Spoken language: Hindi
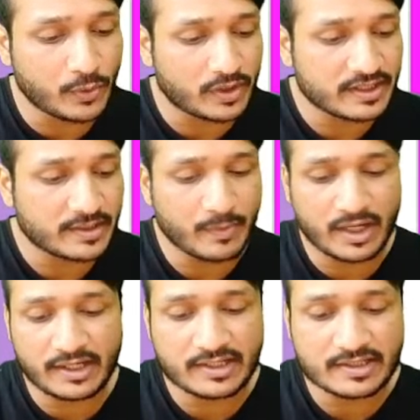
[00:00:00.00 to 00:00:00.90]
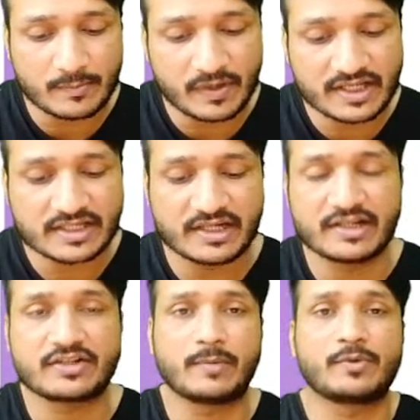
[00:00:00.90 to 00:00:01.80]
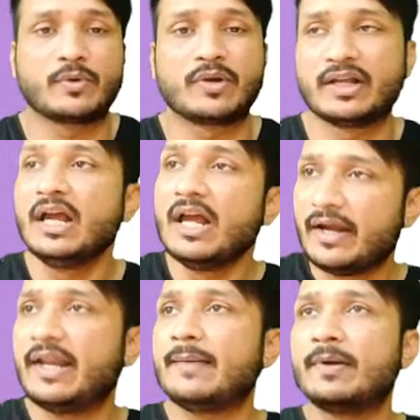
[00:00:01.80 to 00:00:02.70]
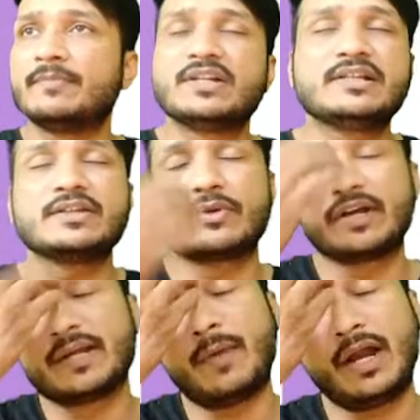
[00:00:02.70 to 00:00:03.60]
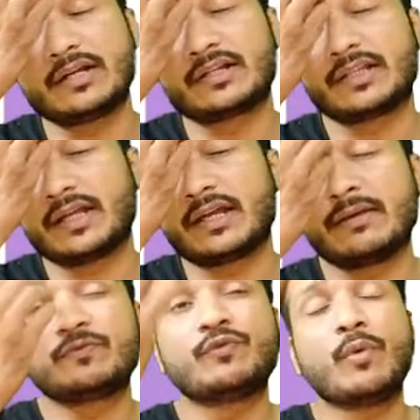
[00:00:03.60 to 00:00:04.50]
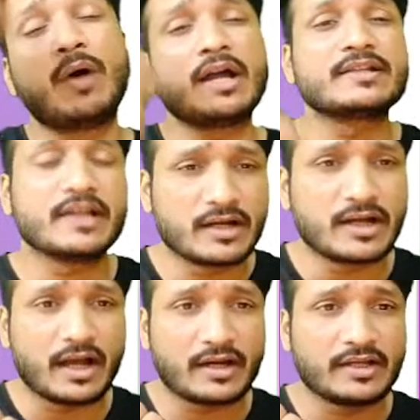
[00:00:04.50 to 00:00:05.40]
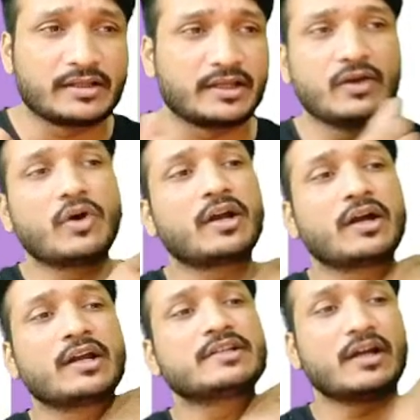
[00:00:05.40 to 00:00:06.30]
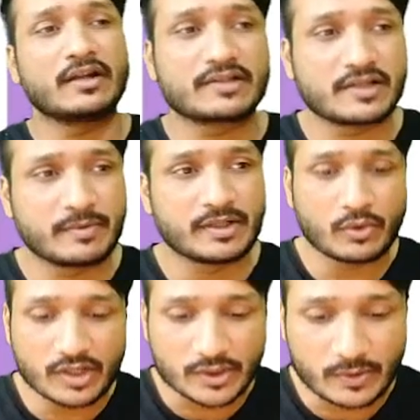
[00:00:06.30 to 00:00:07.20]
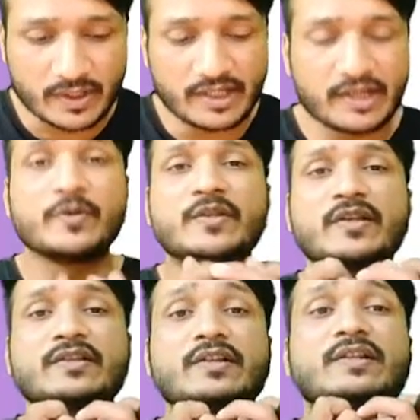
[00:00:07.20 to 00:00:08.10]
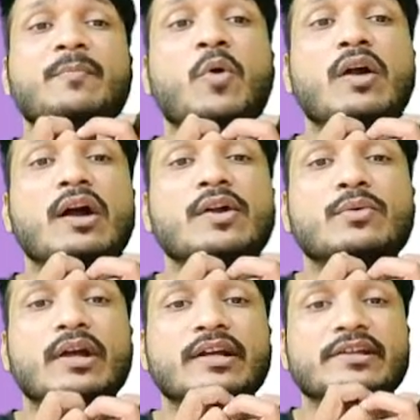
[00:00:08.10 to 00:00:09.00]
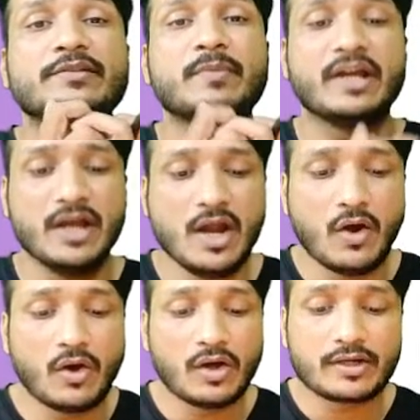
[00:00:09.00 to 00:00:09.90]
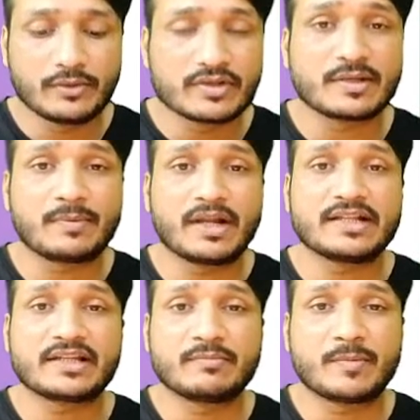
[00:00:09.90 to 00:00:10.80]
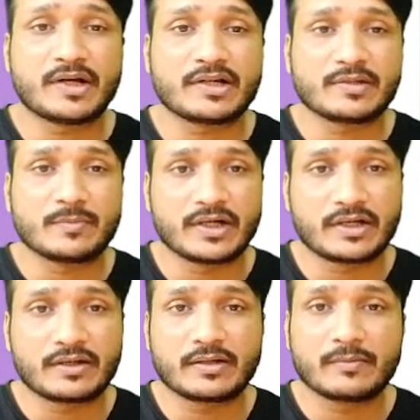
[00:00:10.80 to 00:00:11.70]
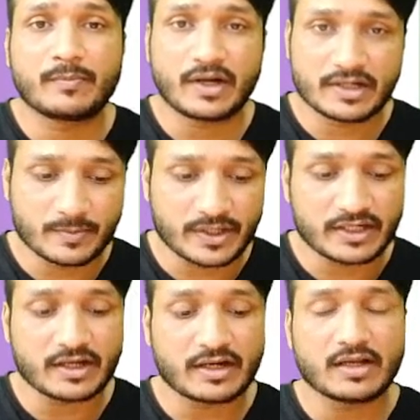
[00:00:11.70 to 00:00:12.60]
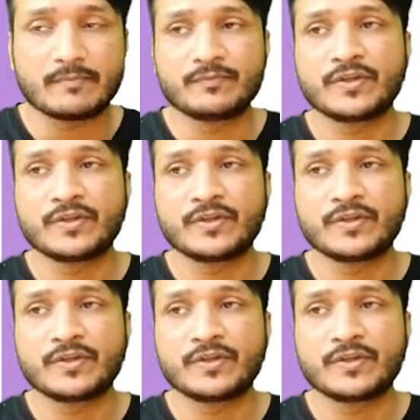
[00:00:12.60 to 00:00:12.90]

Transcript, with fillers: हो गई डिमांड एंड सप्लाई चेन डिसरप्ट हो गई इंडिया में हम जिन चीजों की डिमांड करते हैं वो बाहर से अगर आ रही थी और अगर अचानक से बंद हो गई तो इंडियन बिजनेसेस ने मौका ढूंढा इसमें और यू नो सप्लाई चेन में पार्टिसिपेंट पार्टिसिपेट कर लिया